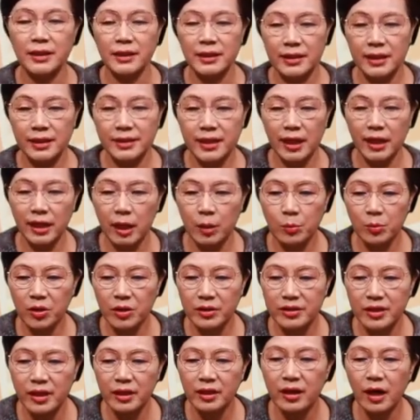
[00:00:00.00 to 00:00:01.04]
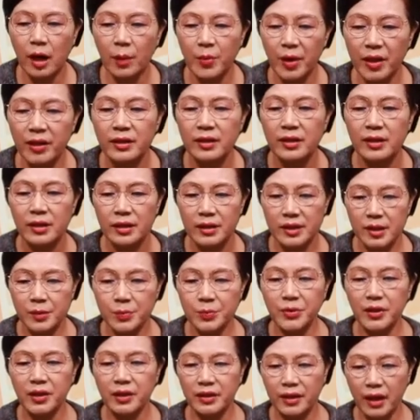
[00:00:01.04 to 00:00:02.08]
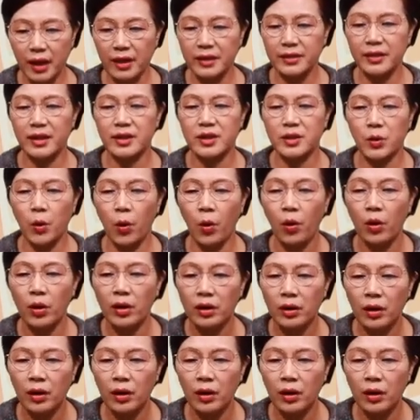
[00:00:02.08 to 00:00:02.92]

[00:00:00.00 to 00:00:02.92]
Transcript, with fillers: 이 장애물을 제거하면 심령이 깨끗해지고